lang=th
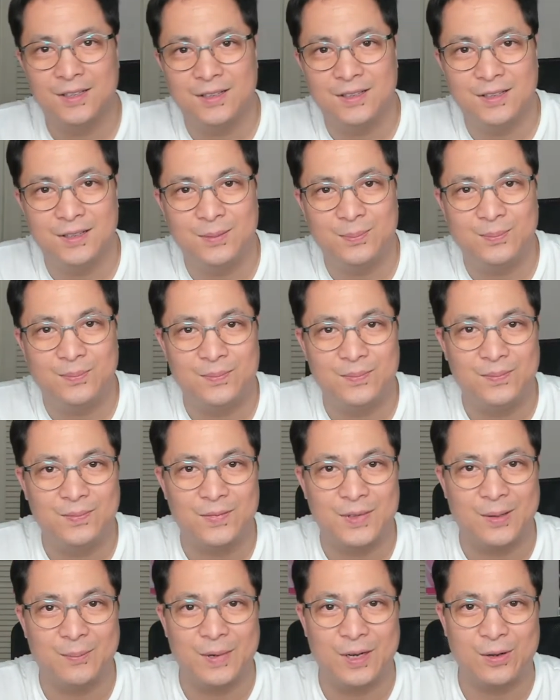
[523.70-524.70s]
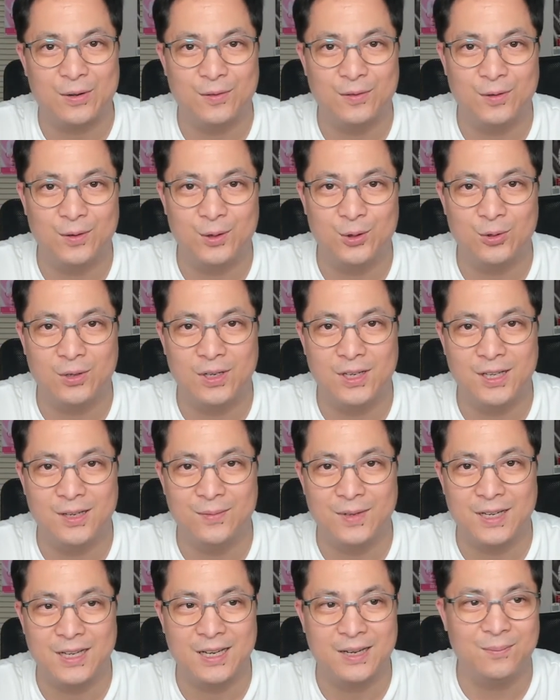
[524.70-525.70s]
ฮึบแต่ไมโครโฟนตัวเดิม
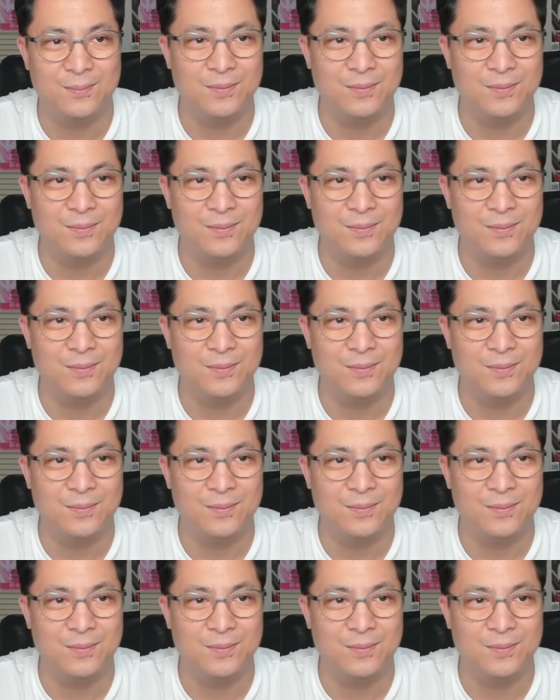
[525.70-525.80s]
นะครับ